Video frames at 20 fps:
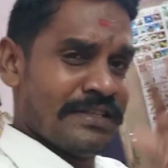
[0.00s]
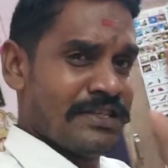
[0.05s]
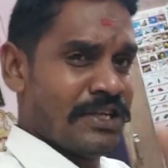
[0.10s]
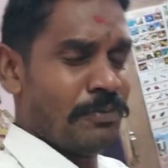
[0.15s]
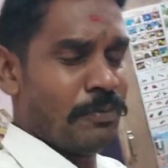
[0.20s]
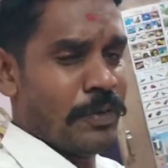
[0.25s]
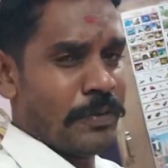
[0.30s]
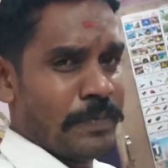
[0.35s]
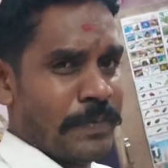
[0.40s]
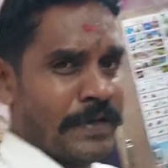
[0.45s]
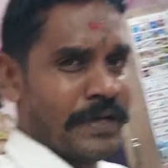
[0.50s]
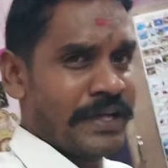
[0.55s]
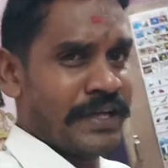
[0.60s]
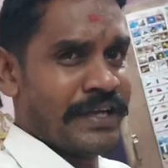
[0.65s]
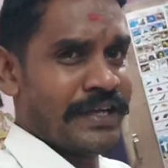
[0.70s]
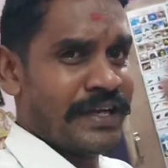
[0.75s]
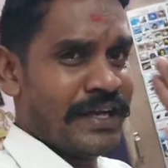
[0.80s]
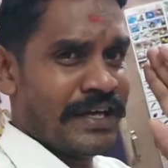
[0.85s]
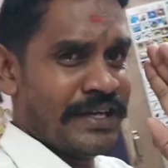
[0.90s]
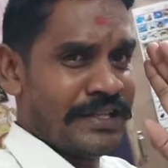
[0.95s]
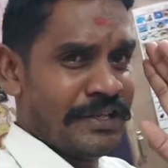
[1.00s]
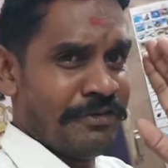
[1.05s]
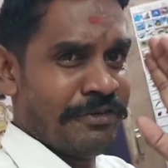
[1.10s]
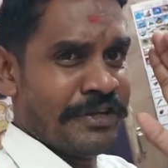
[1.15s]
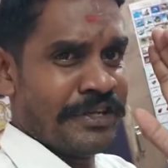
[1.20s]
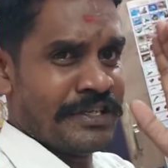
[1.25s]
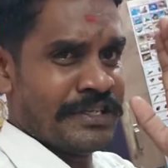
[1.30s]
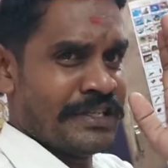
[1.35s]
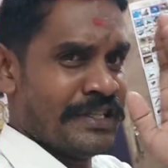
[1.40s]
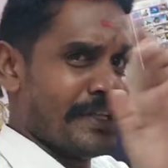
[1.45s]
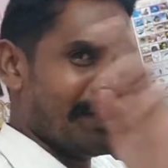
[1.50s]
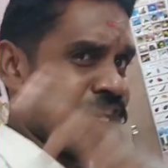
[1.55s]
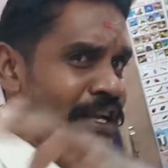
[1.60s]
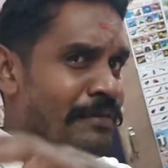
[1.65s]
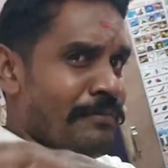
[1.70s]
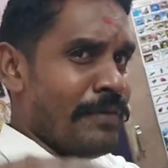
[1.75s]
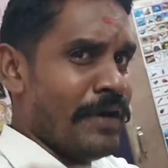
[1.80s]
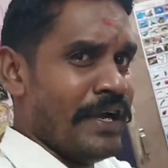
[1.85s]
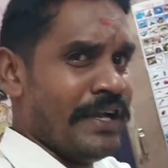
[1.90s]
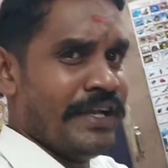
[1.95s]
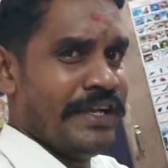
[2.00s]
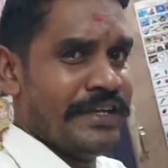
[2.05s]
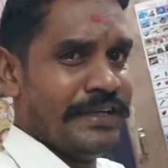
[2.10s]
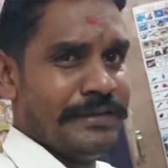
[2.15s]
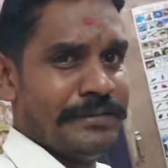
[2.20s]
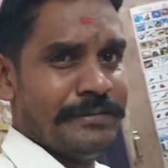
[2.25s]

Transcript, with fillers: சப்போர்ட் பண்ணுங்கள் அடுத்த வீடியோவில் சந்திக்கலாம் பாய்